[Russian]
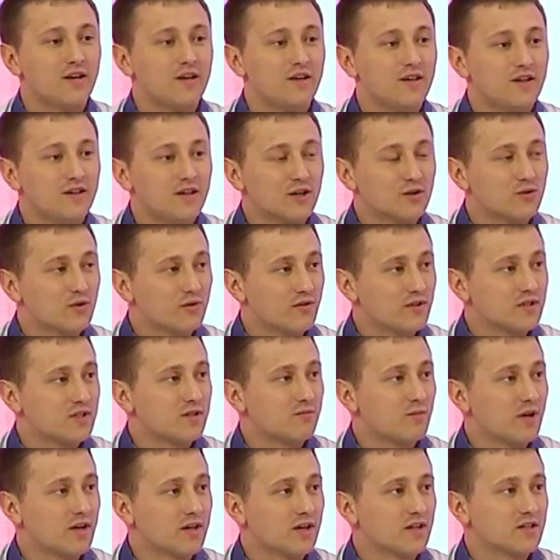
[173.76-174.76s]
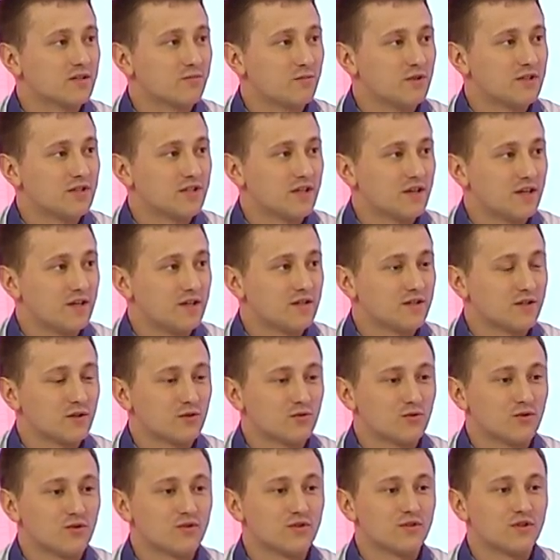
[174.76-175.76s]
и готовят себя как специалиста,
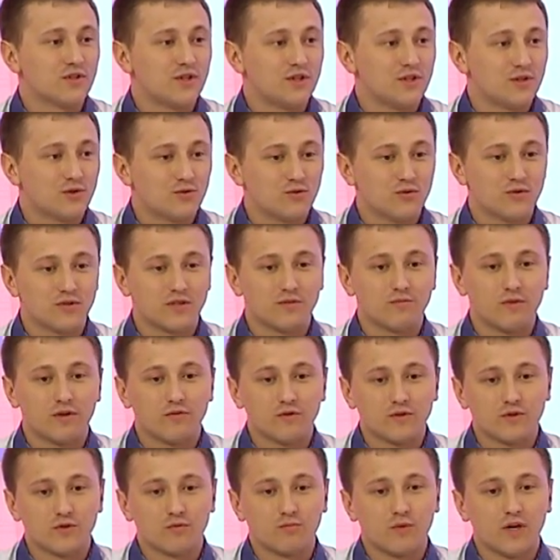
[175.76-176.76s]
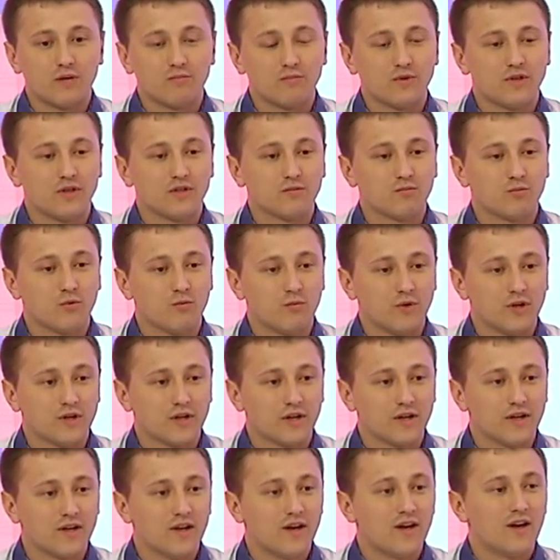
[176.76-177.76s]
то есть тренируют себя выступать перед
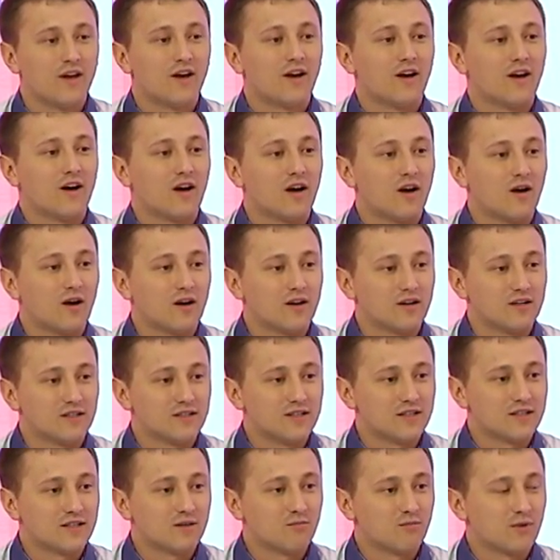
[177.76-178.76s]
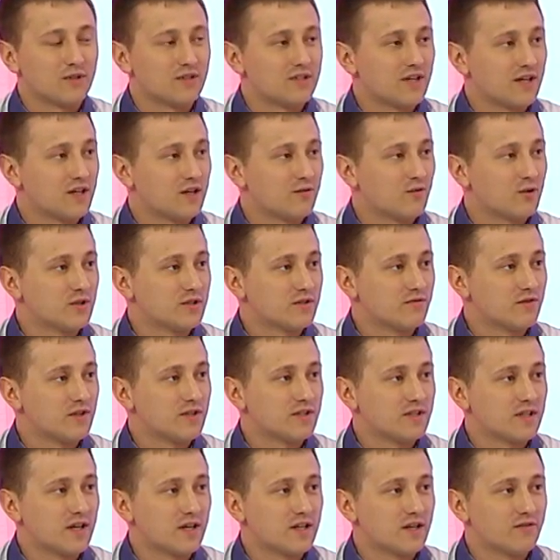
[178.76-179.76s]
публикой, а где-то подтягивают свои
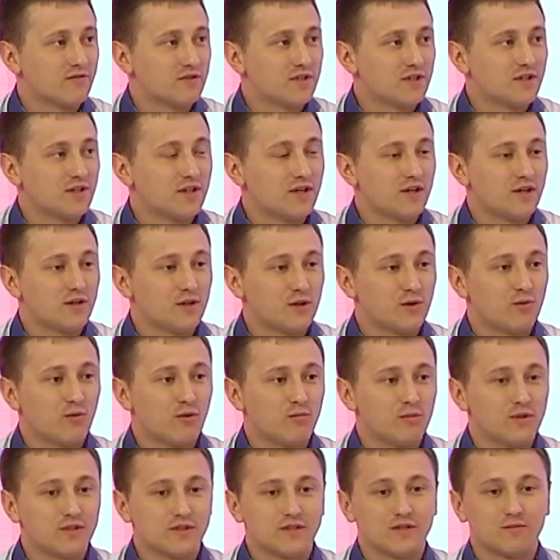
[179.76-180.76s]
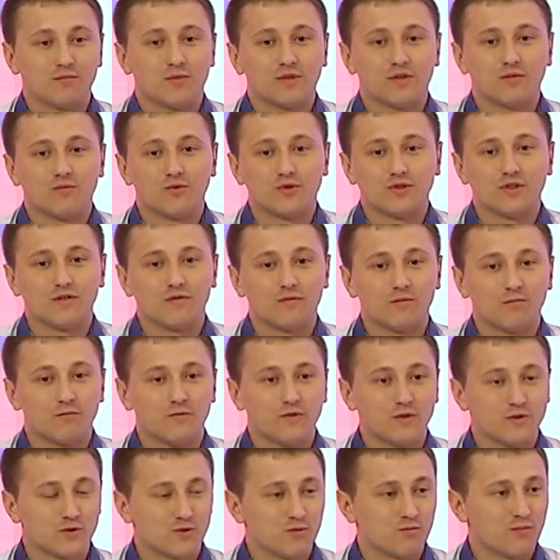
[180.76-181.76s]
знания в тех или иных областях, потому что
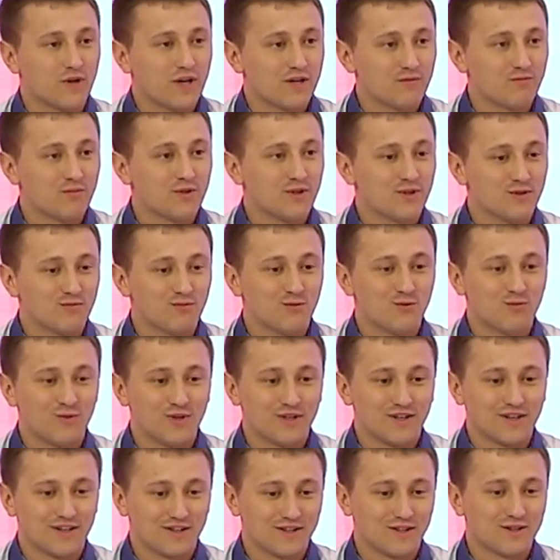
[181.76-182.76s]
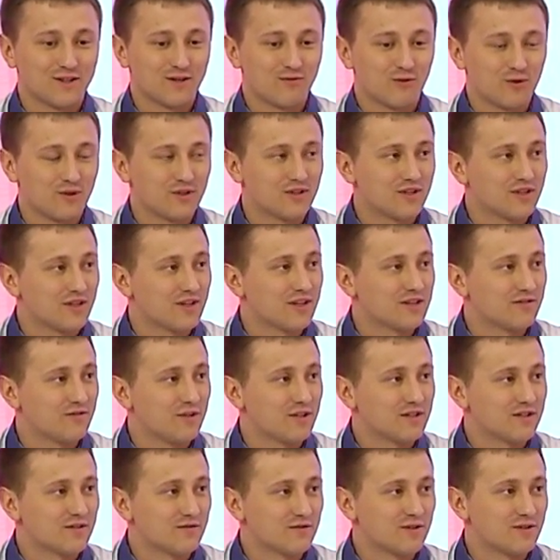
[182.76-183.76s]
выступать перед публикой это довольно-таки
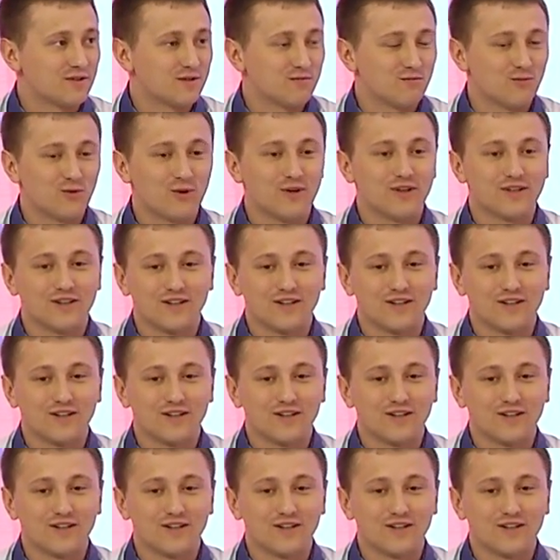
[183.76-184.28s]
ответственно, тем более,